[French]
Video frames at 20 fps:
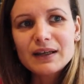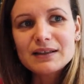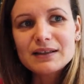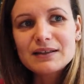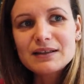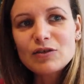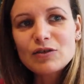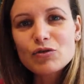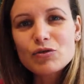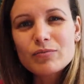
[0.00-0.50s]

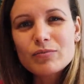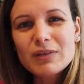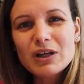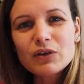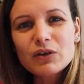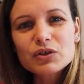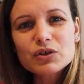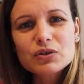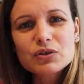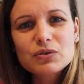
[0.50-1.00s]
et si le
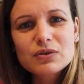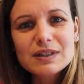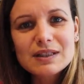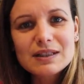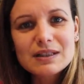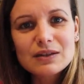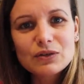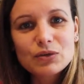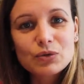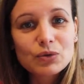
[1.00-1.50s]
mélange
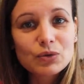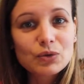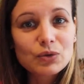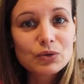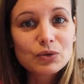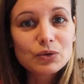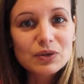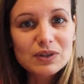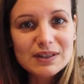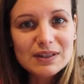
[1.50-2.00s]

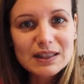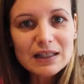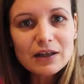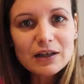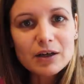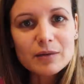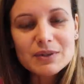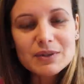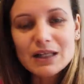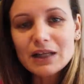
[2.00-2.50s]
de,
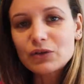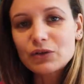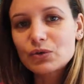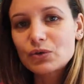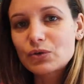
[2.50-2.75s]
styles comme ça,